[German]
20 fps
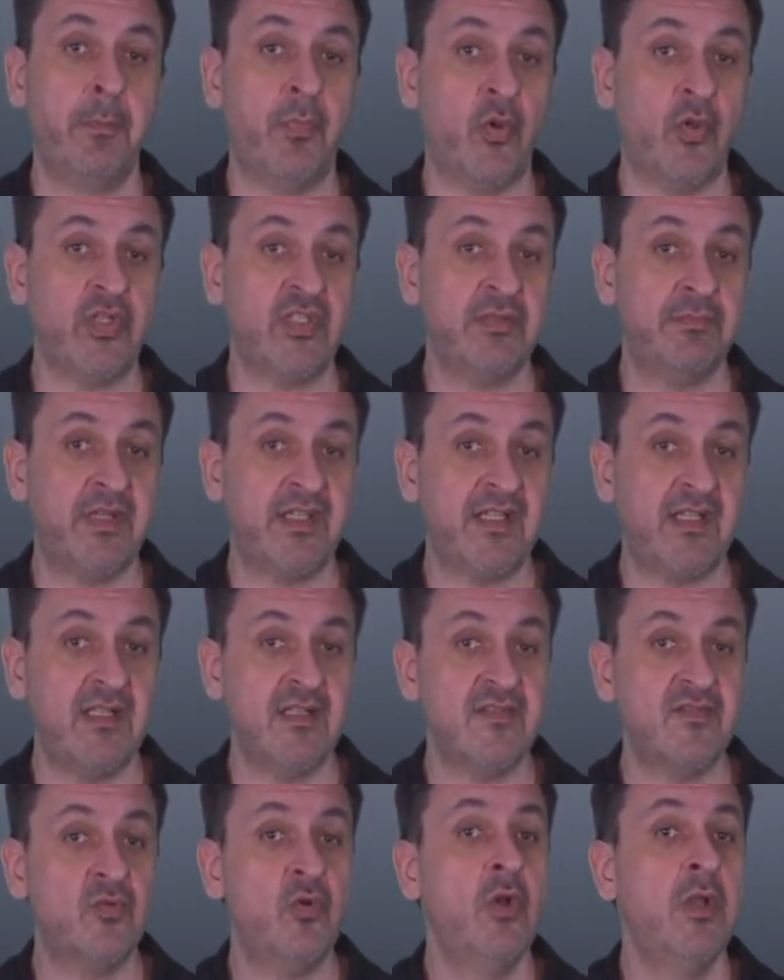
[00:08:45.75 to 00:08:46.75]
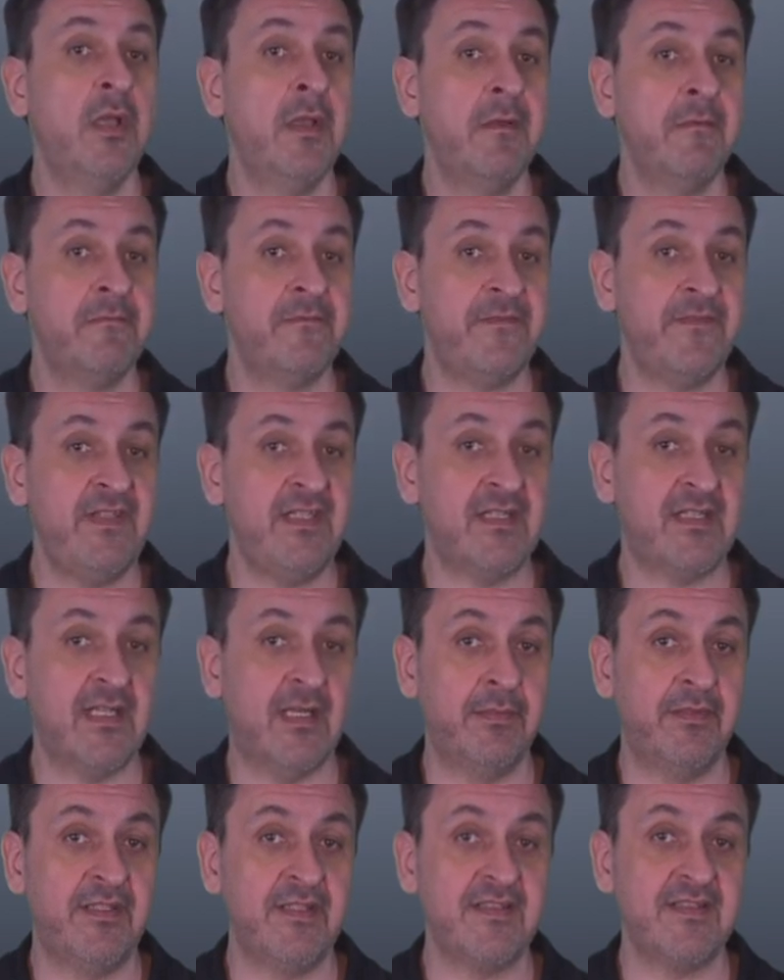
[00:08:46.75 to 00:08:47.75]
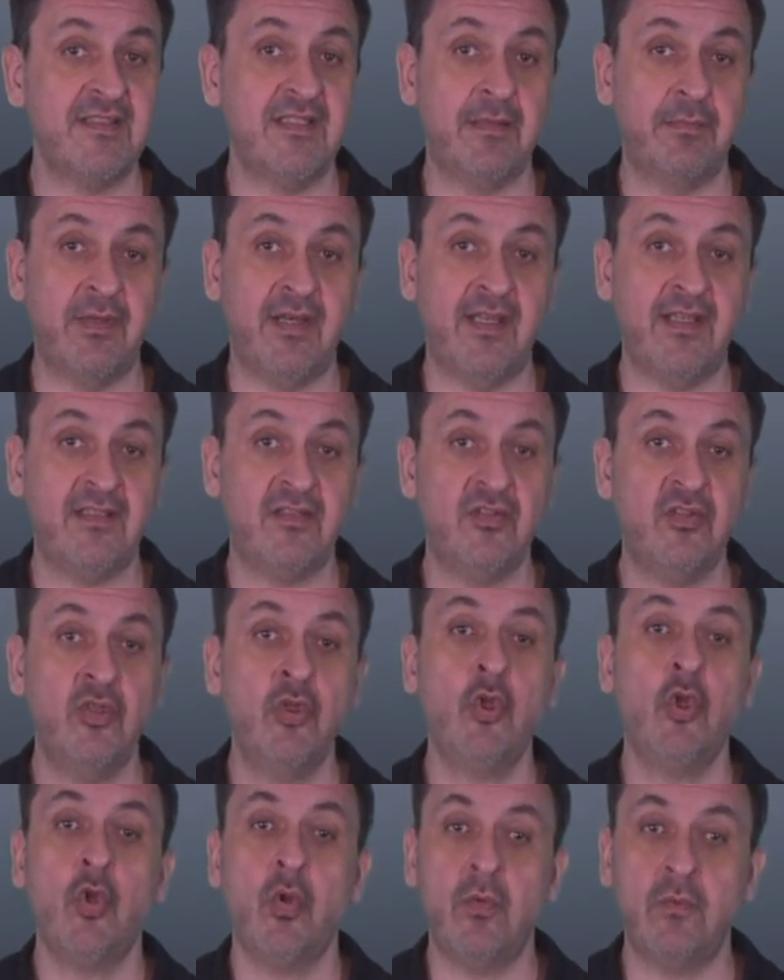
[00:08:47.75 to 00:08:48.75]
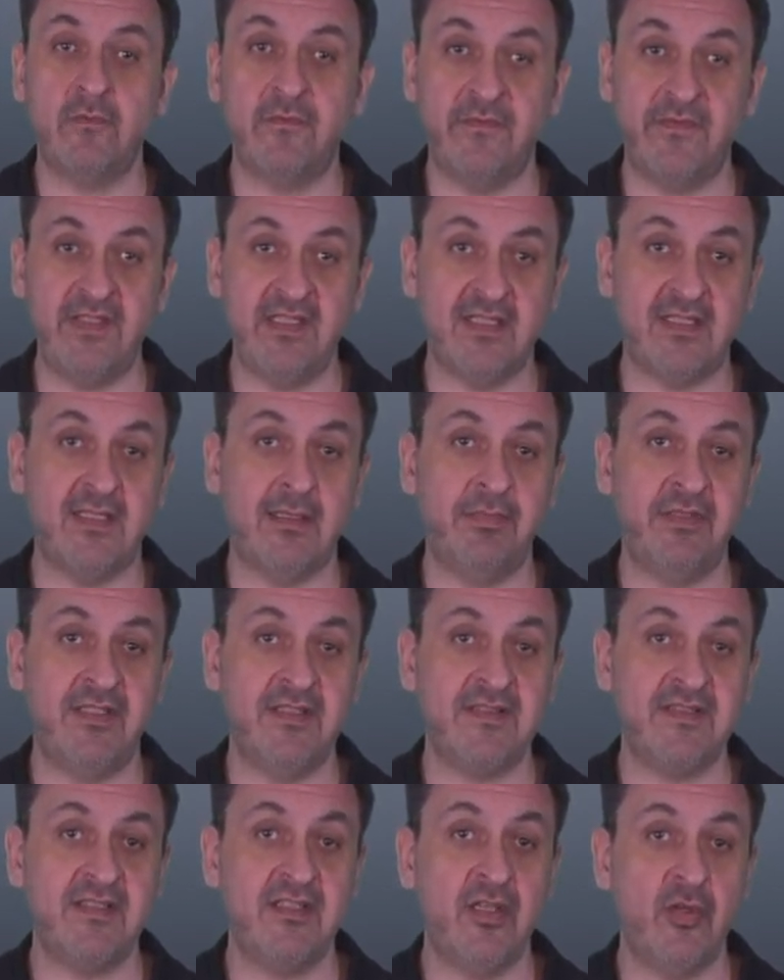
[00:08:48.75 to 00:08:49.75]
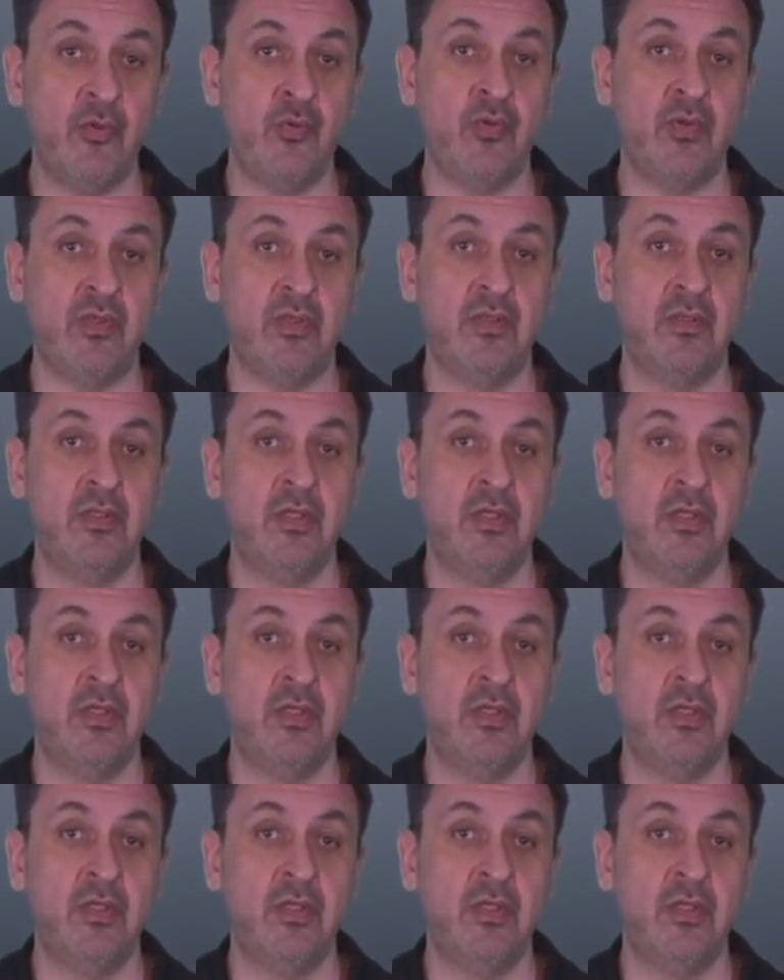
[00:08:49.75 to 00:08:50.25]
bräuchte man also vier Kabinetts in der Breite und vier Kabinetts in der Höhe.